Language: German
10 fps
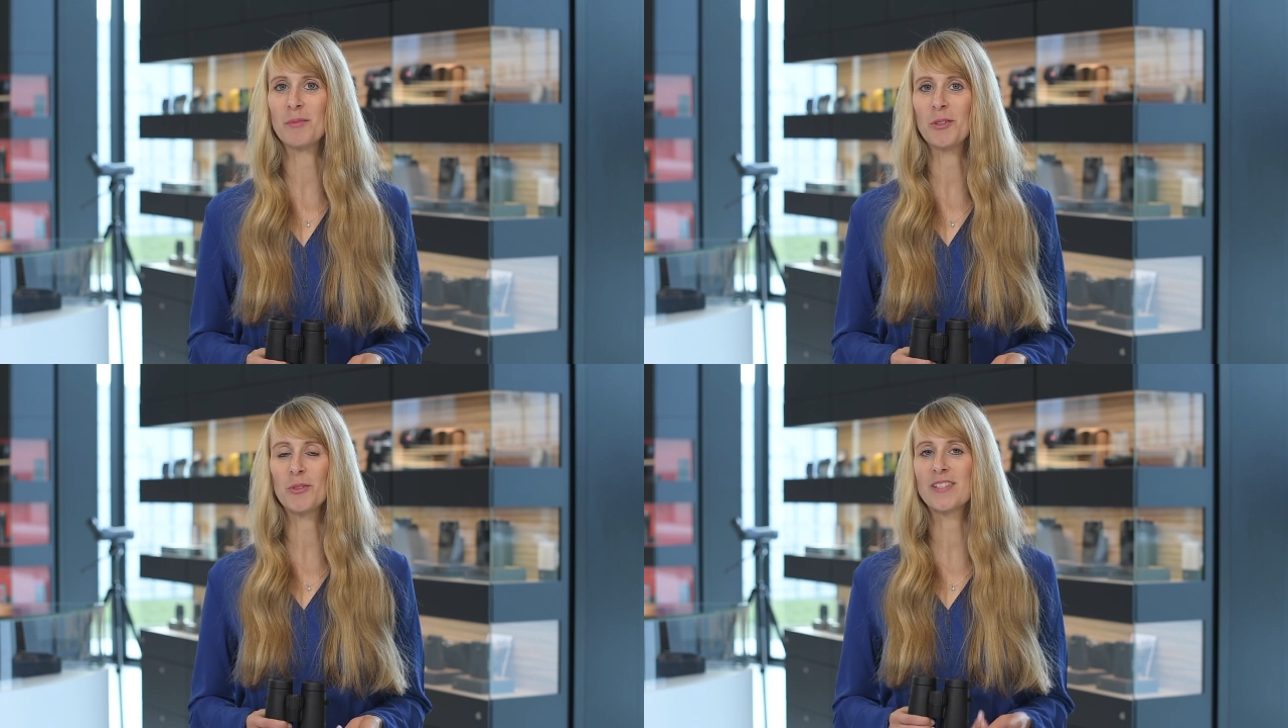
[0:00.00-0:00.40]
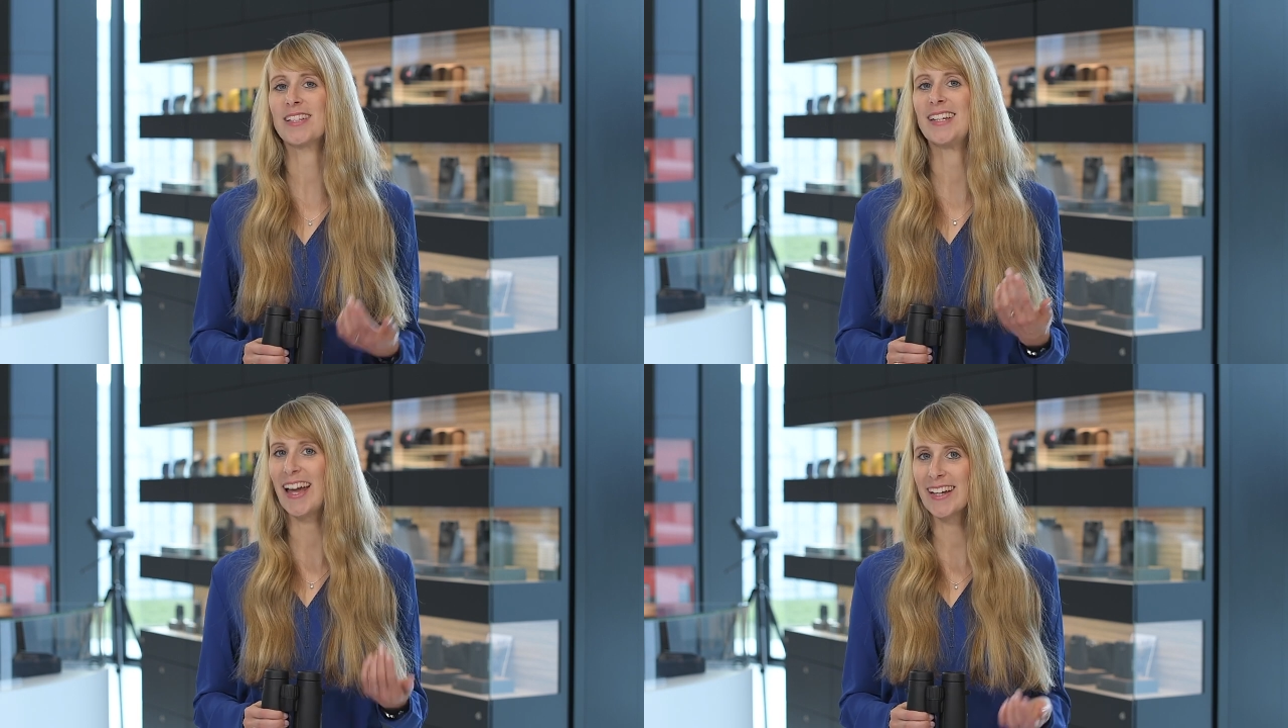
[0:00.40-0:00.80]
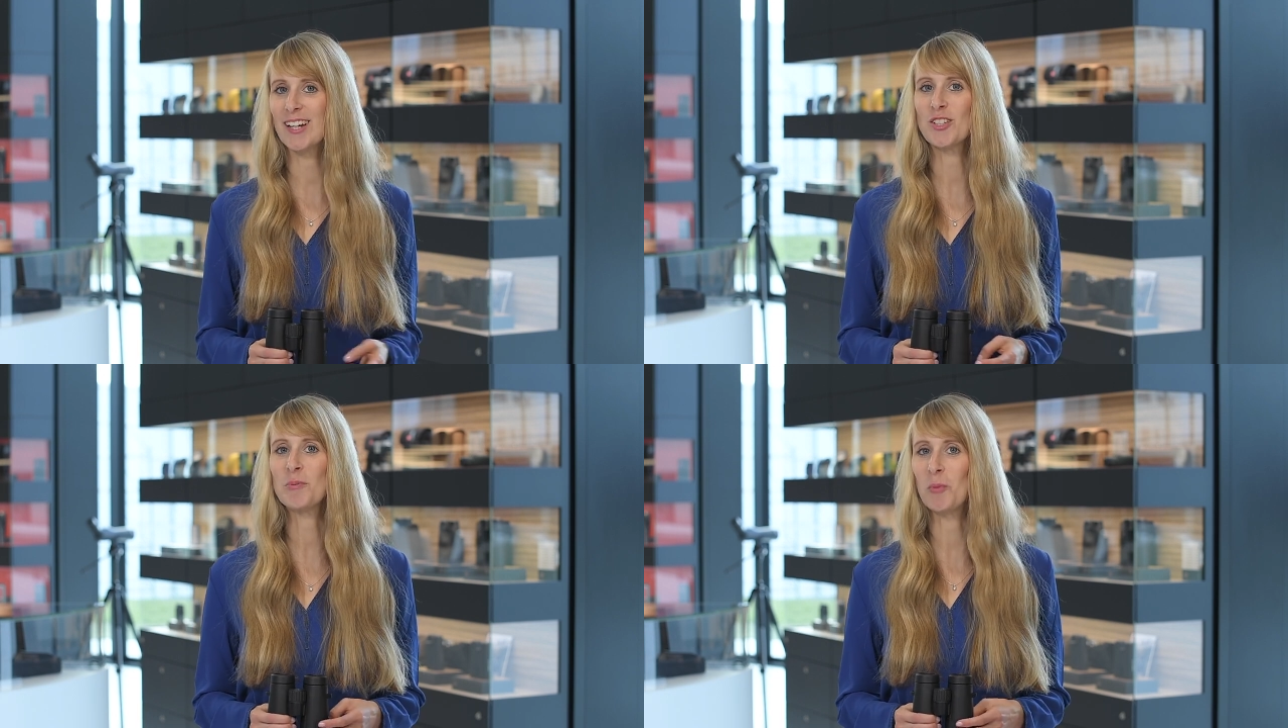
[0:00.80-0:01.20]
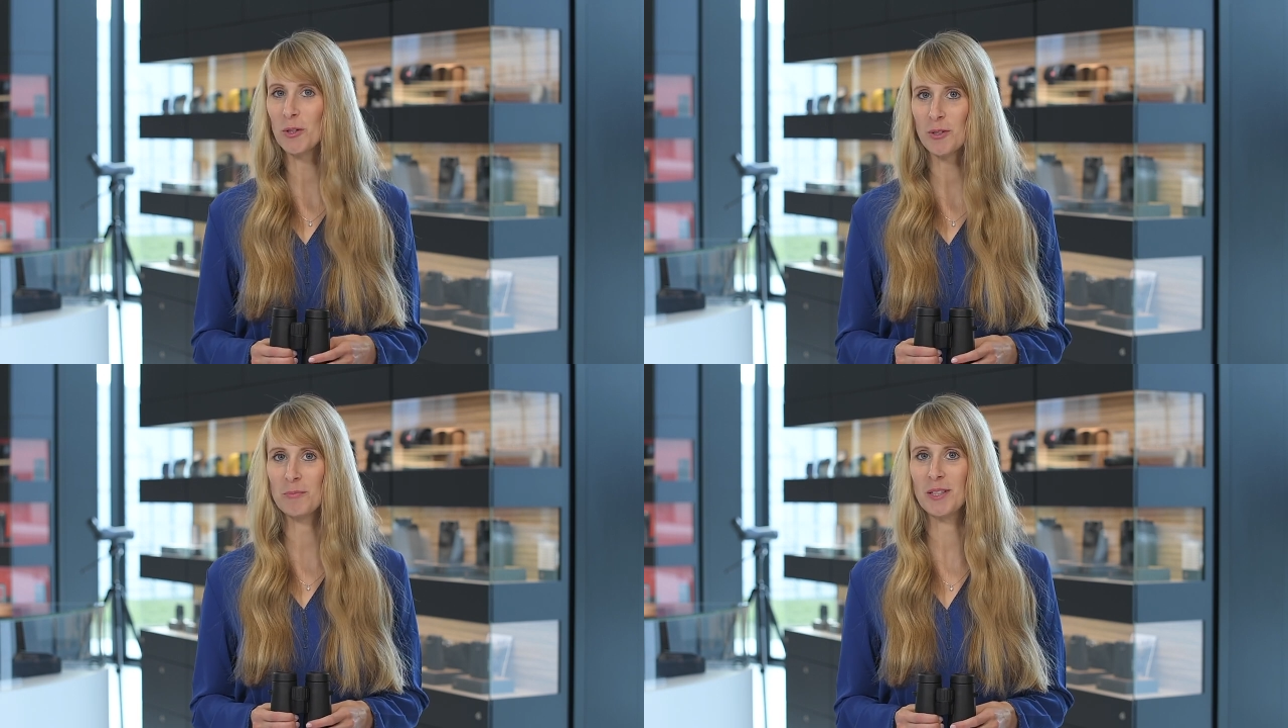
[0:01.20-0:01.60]
mit unseren Leica
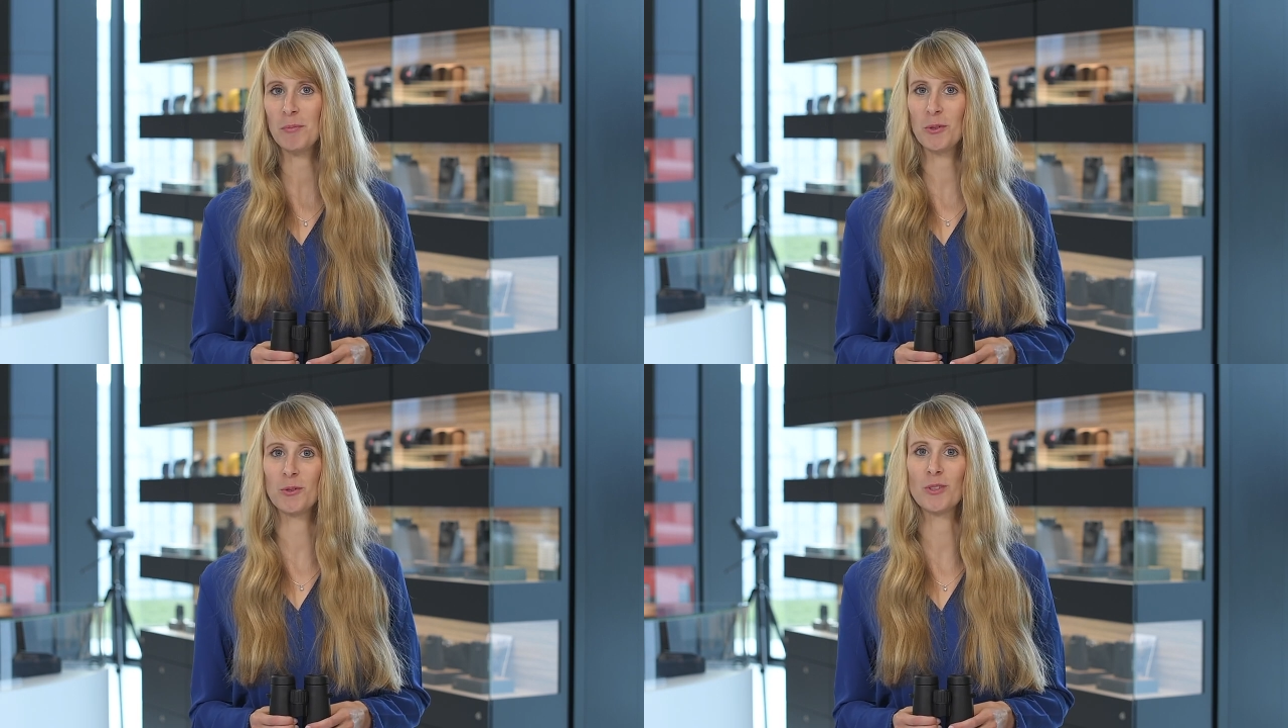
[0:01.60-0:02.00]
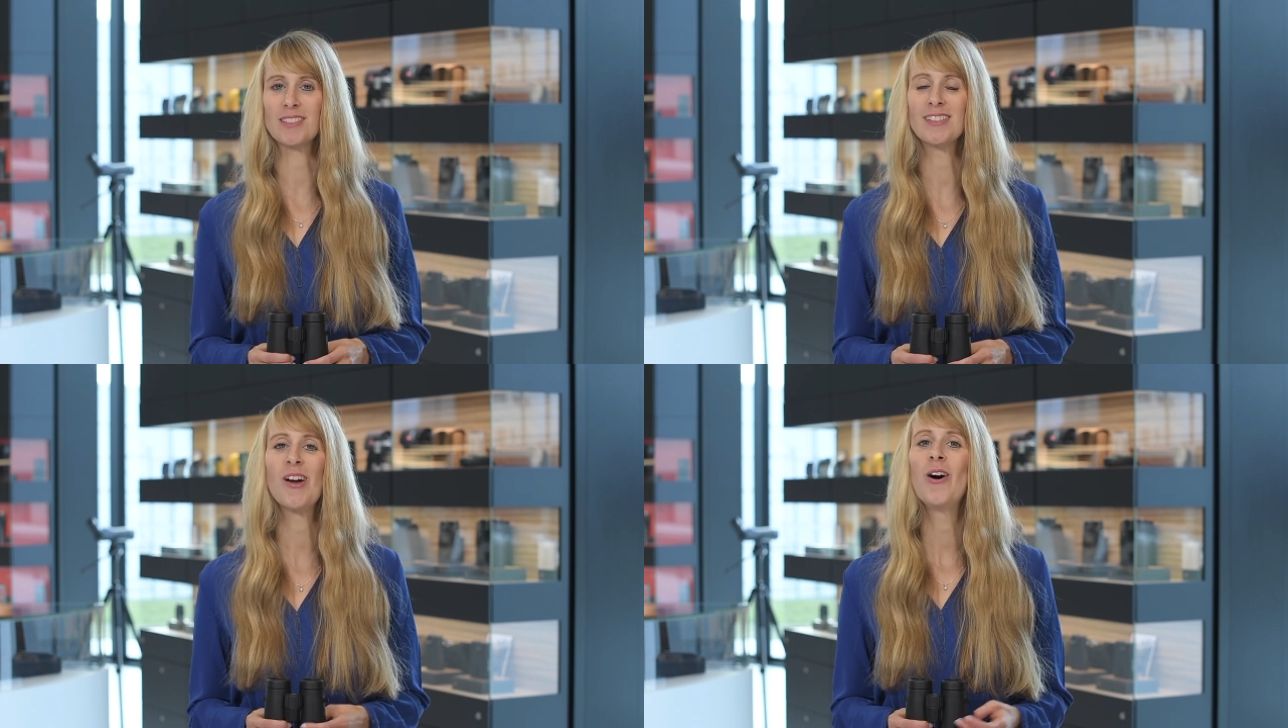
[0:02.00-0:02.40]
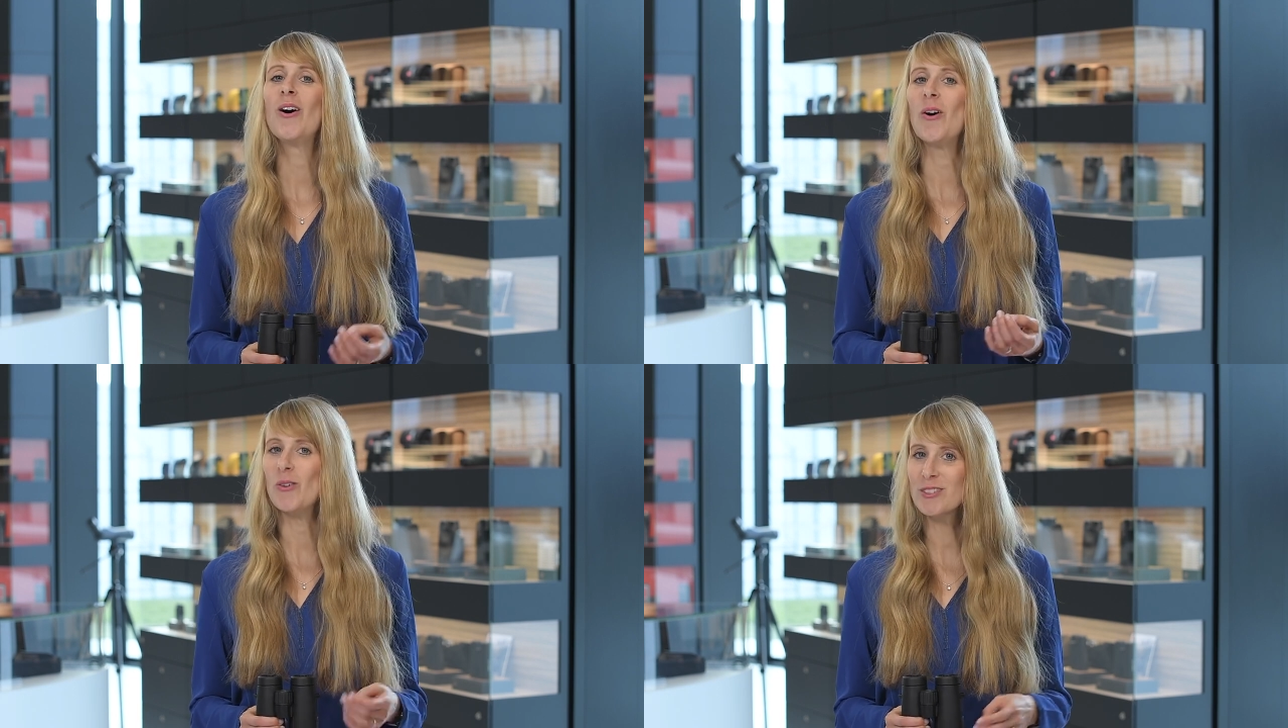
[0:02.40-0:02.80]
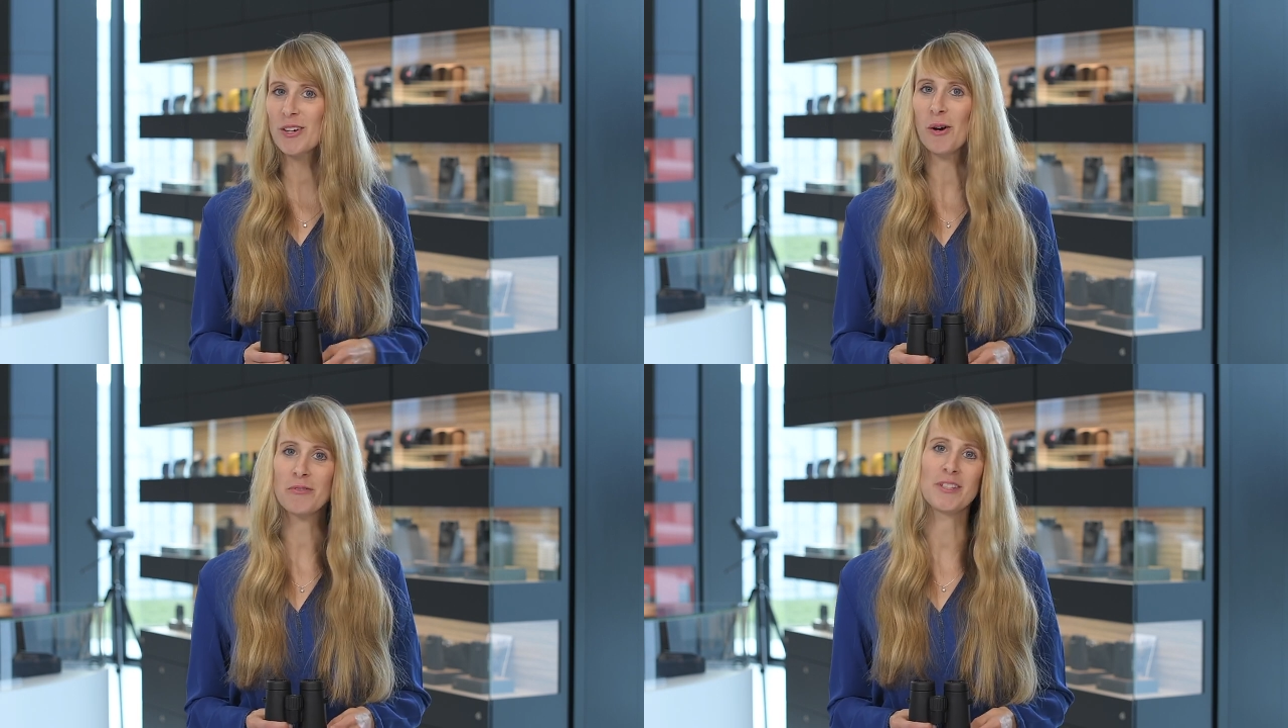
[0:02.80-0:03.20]
Sportoptikprodukten
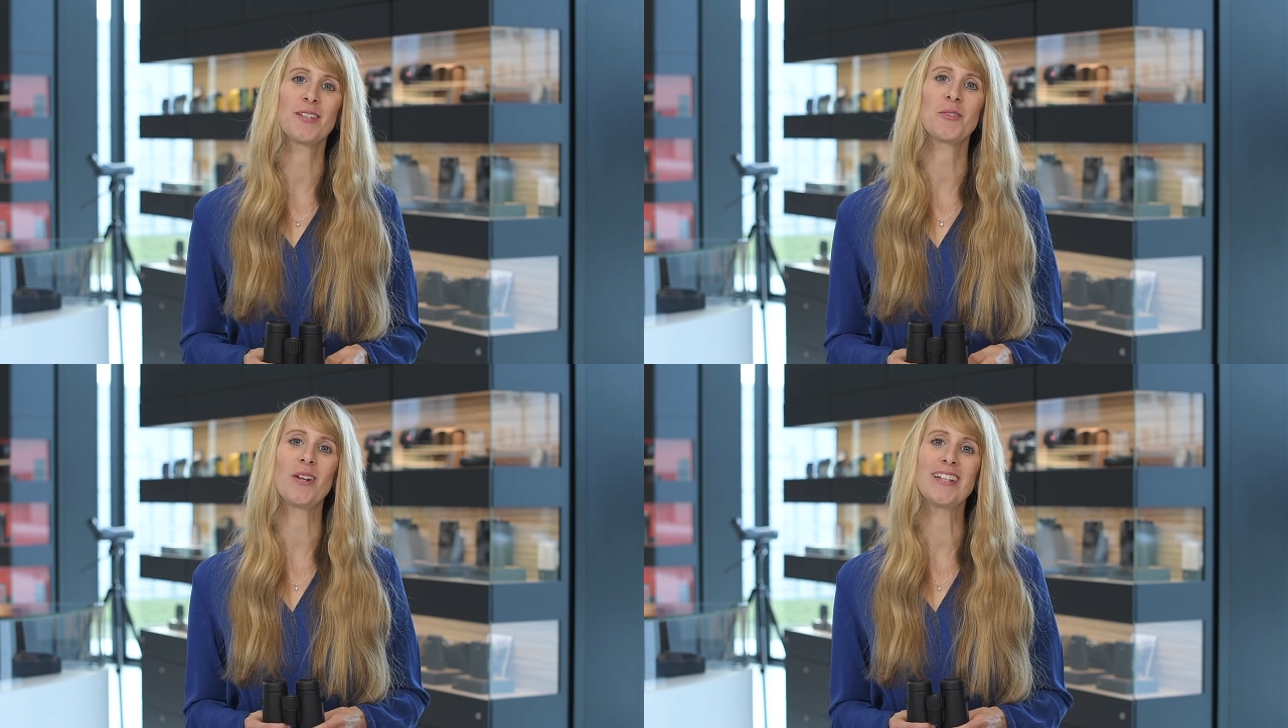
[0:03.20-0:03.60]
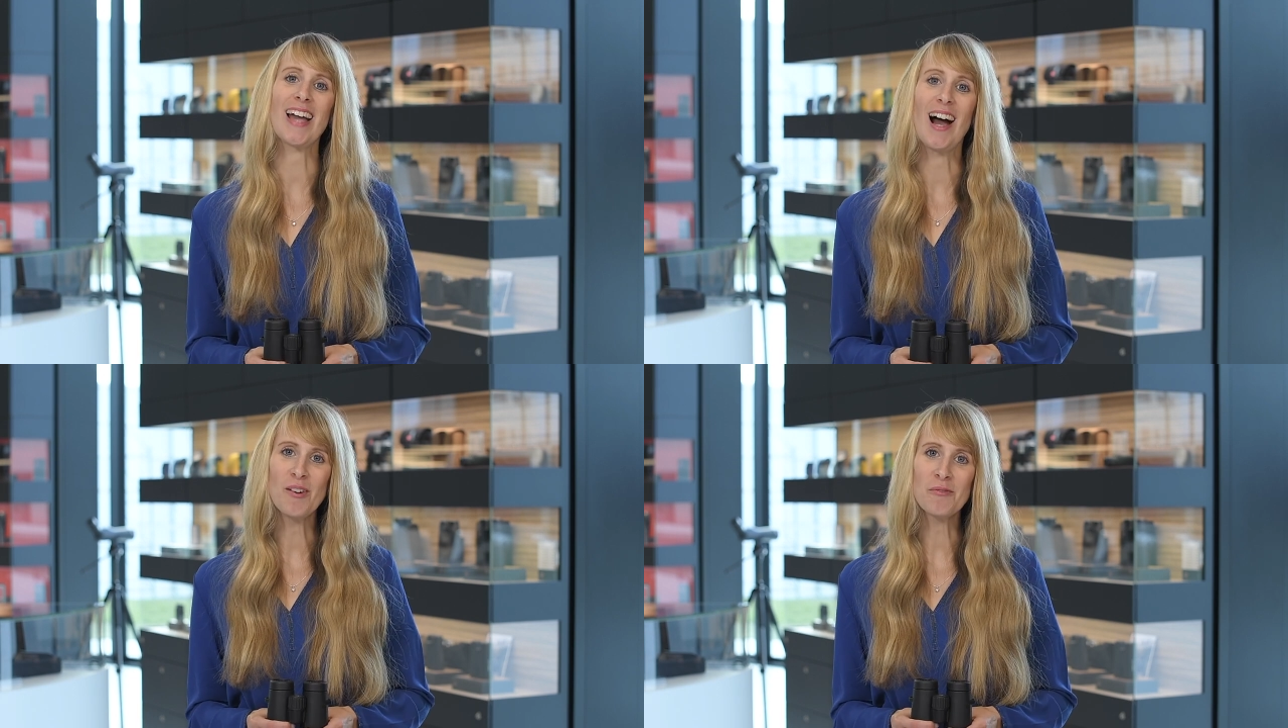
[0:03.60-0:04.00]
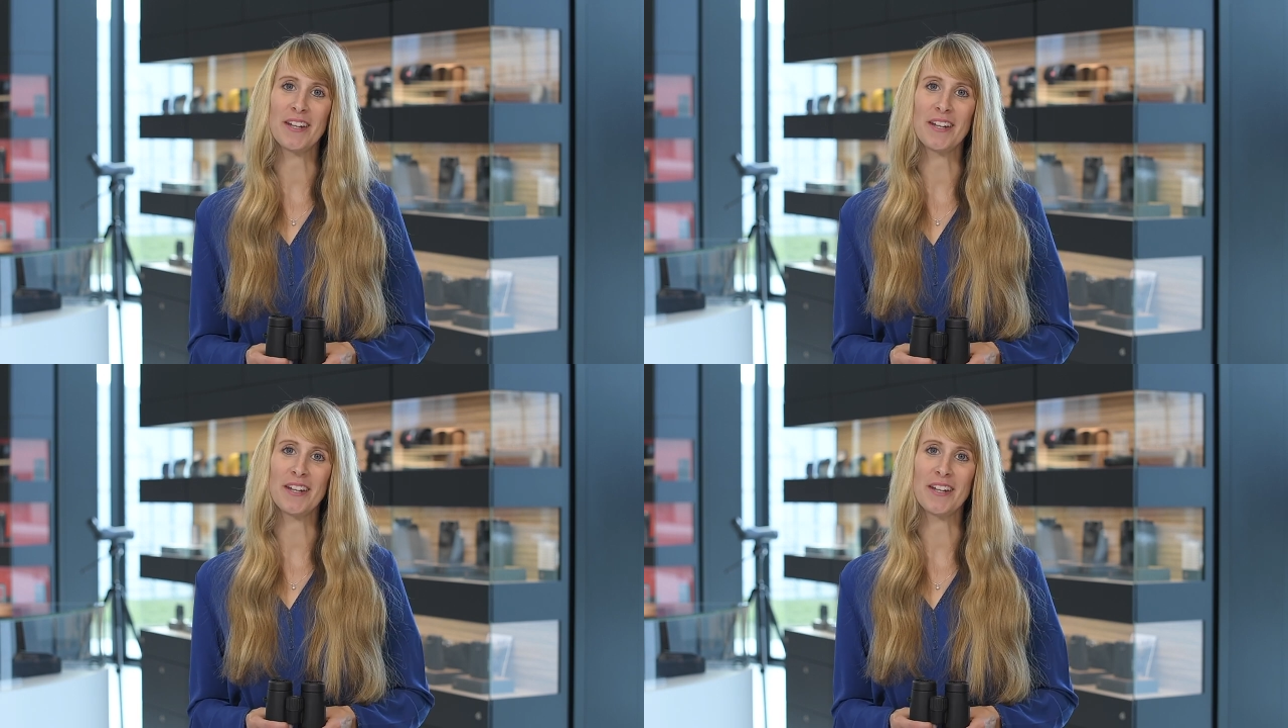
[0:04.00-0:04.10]
und hoffe natürlich auf